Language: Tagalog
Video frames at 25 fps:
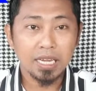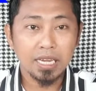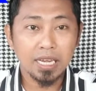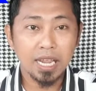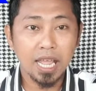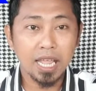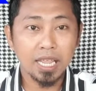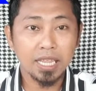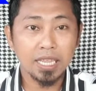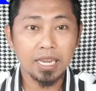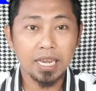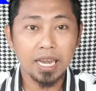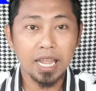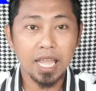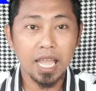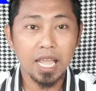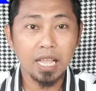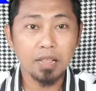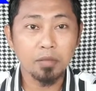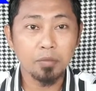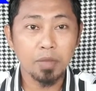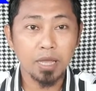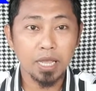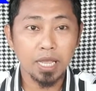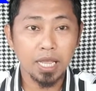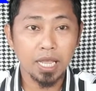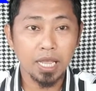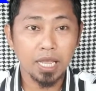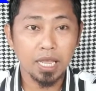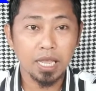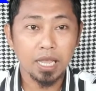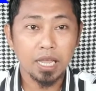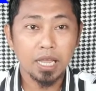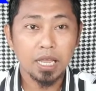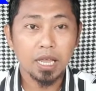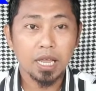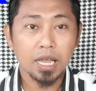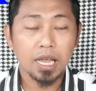Dahil ang mga
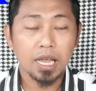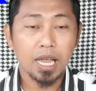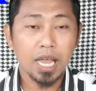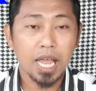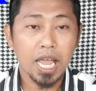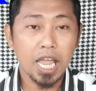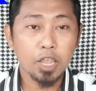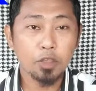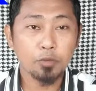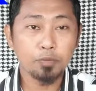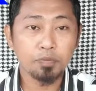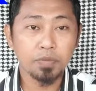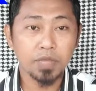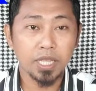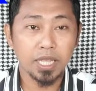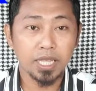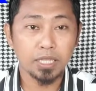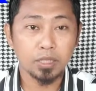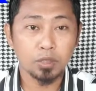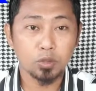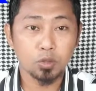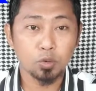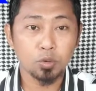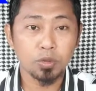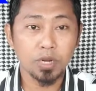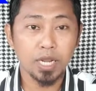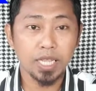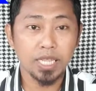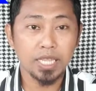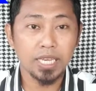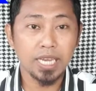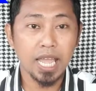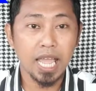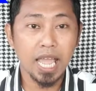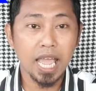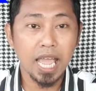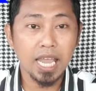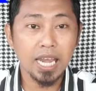uh, hayop na ito na
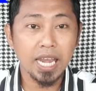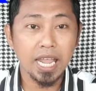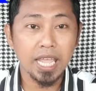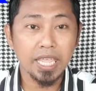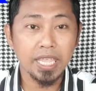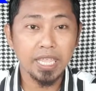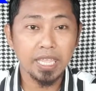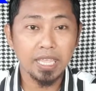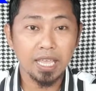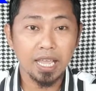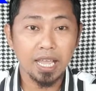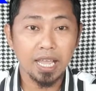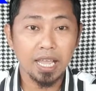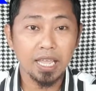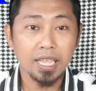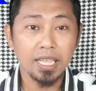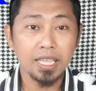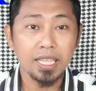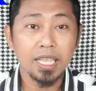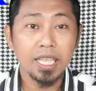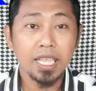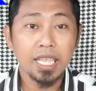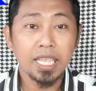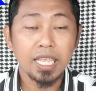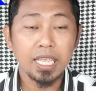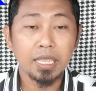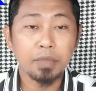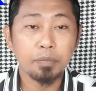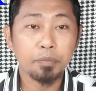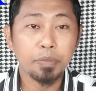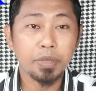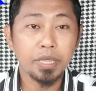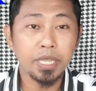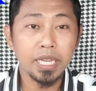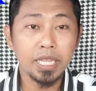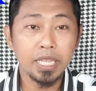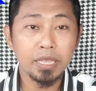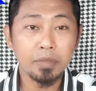inaalay ay
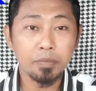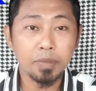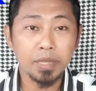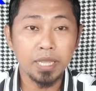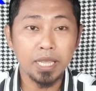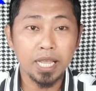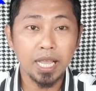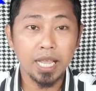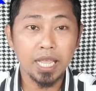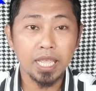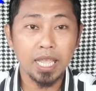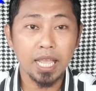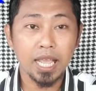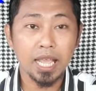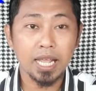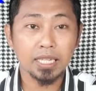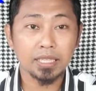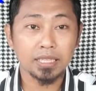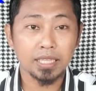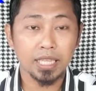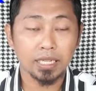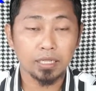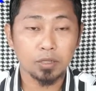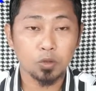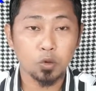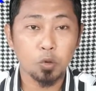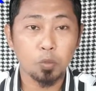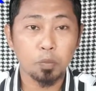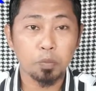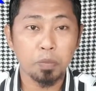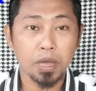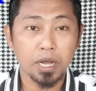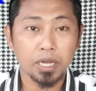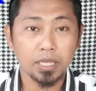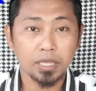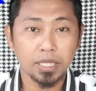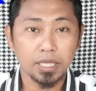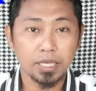ibinibigay ang tatlong
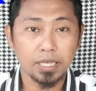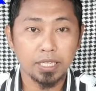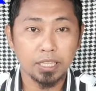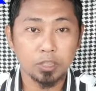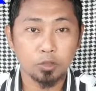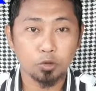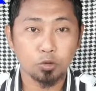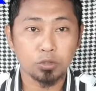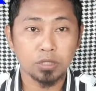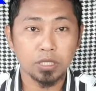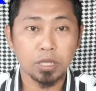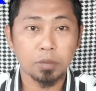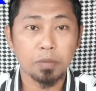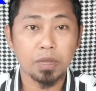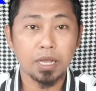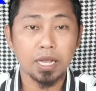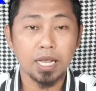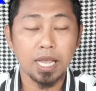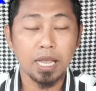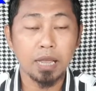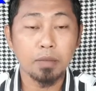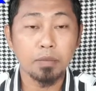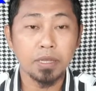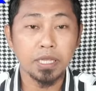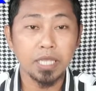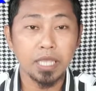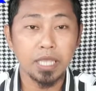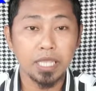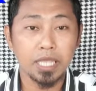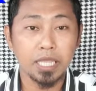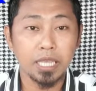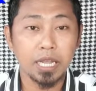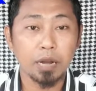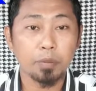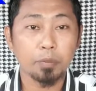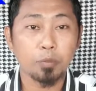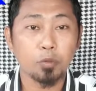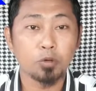parte nito sa mga
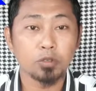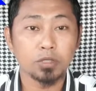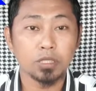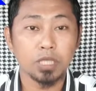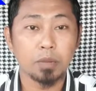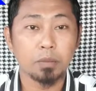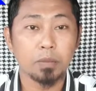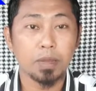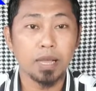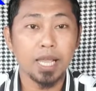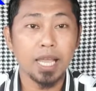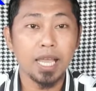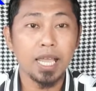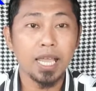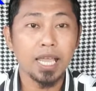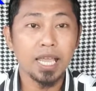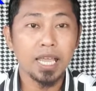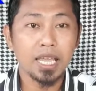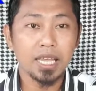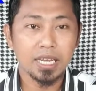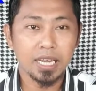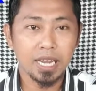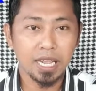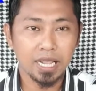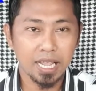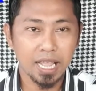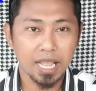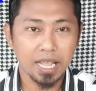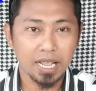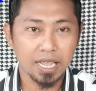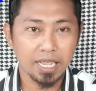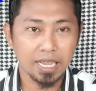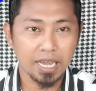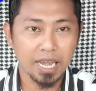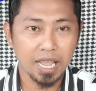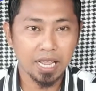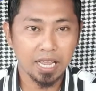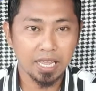mahihirap o sa mga
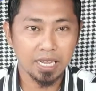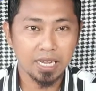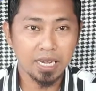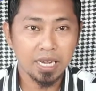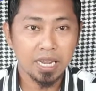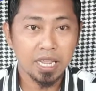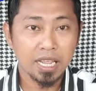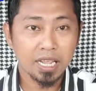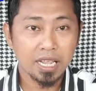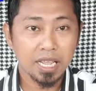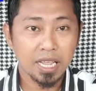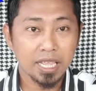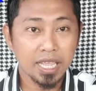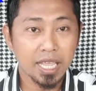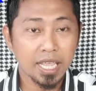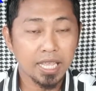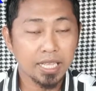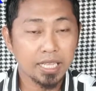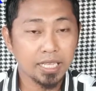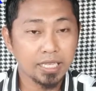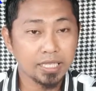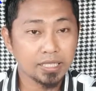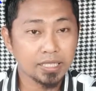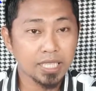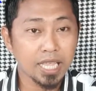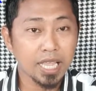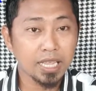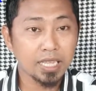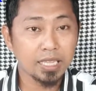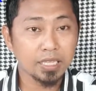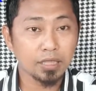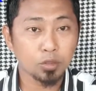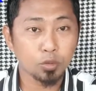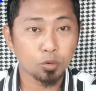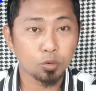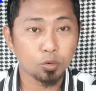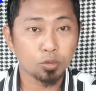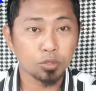nangangailangan. Kaya isa
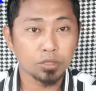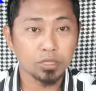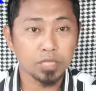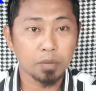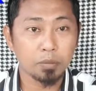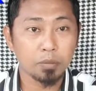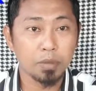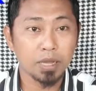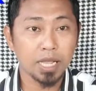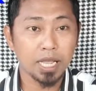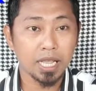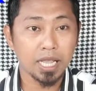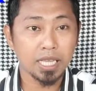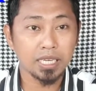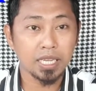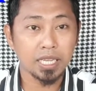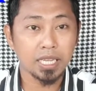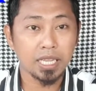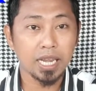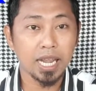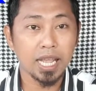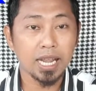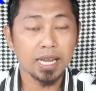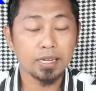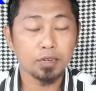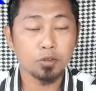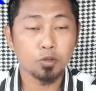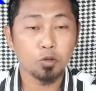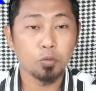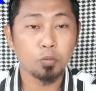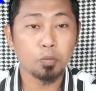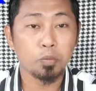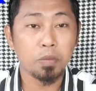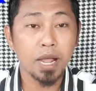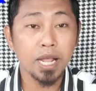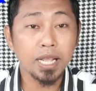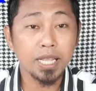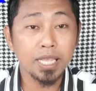ito sa mga kadahilanan
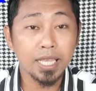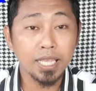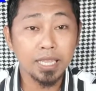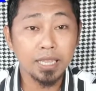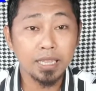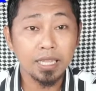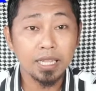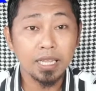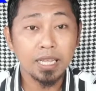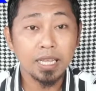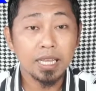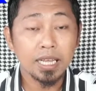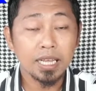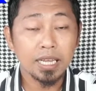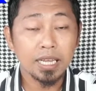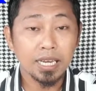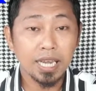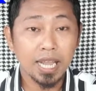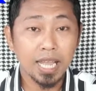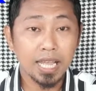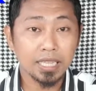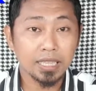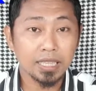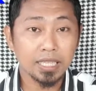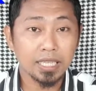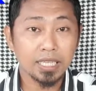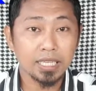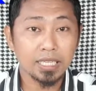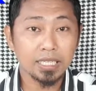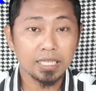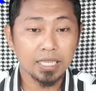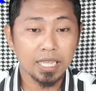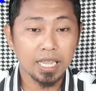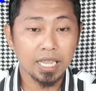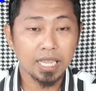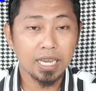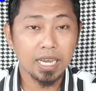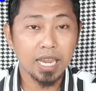kung bakit
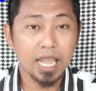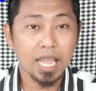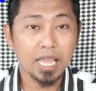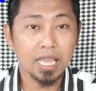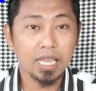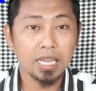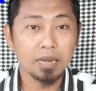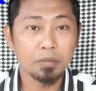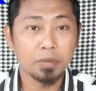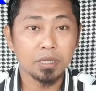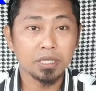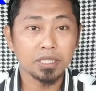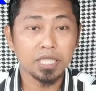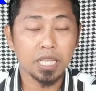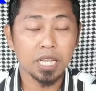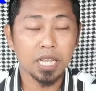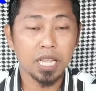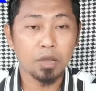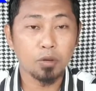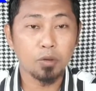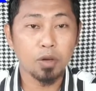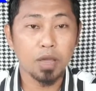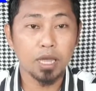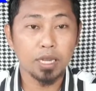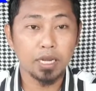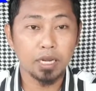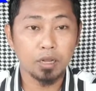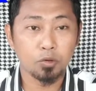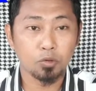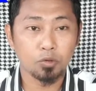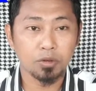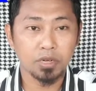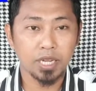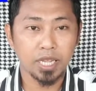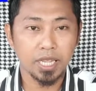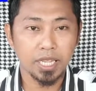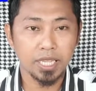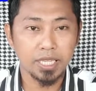natin kailangan magsagawa ng
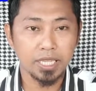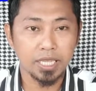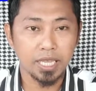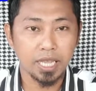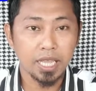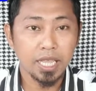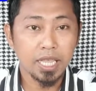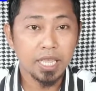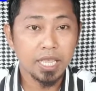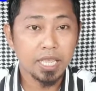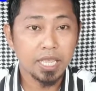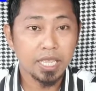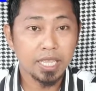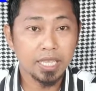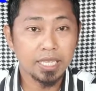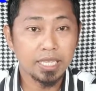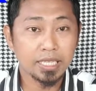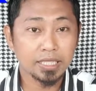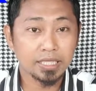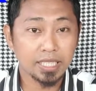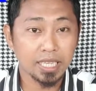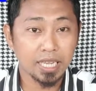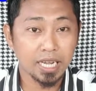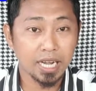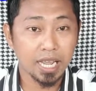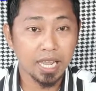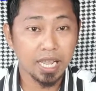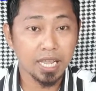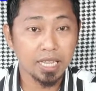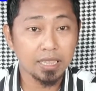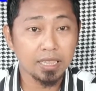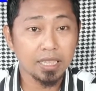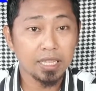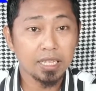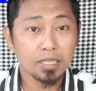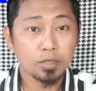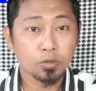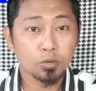udahiya. Higit sa
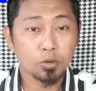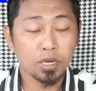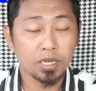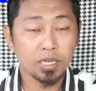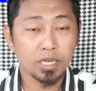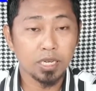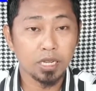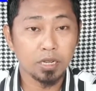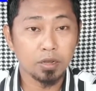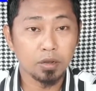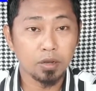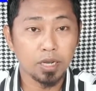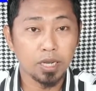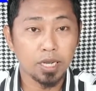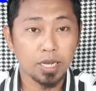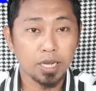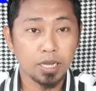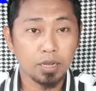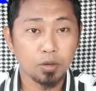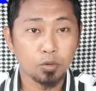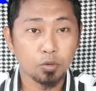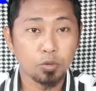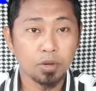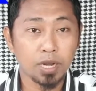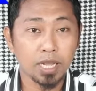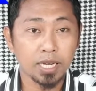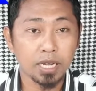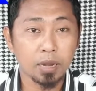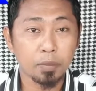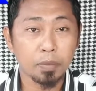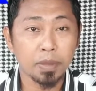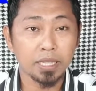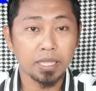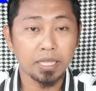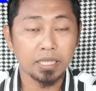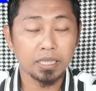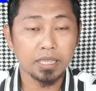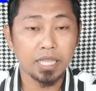lahat, tulad ng uh, unang
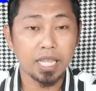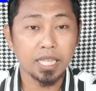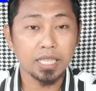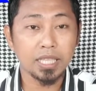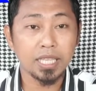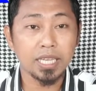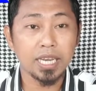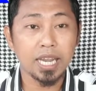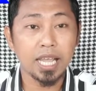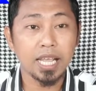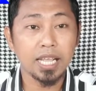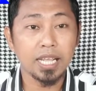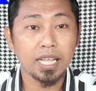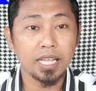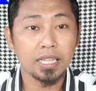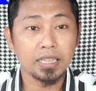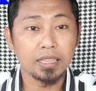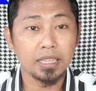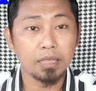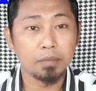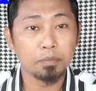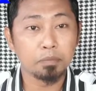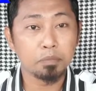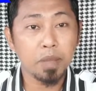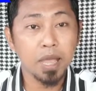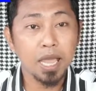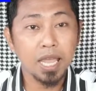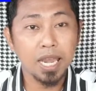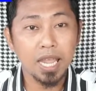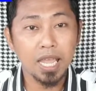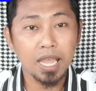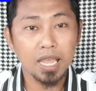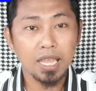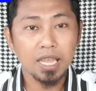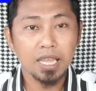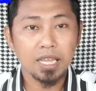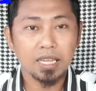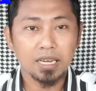nabanggit natin, ang
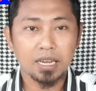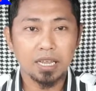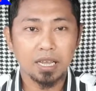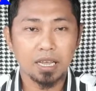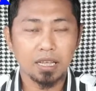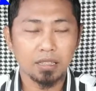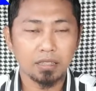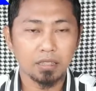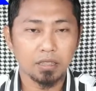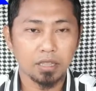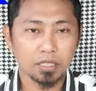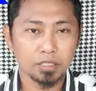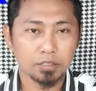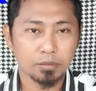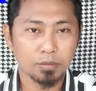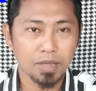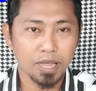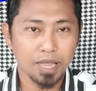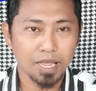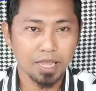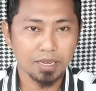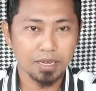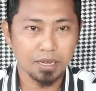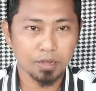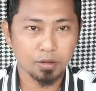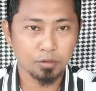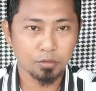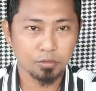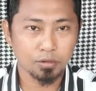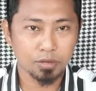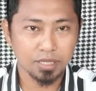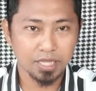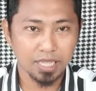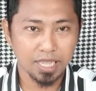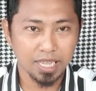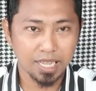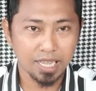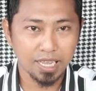gantimpala ng Allah subhanahu
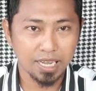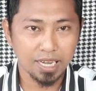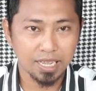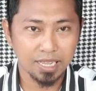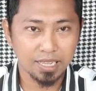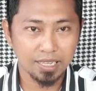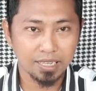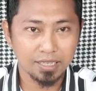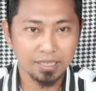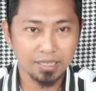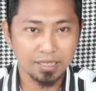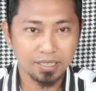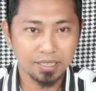wa ta'ala.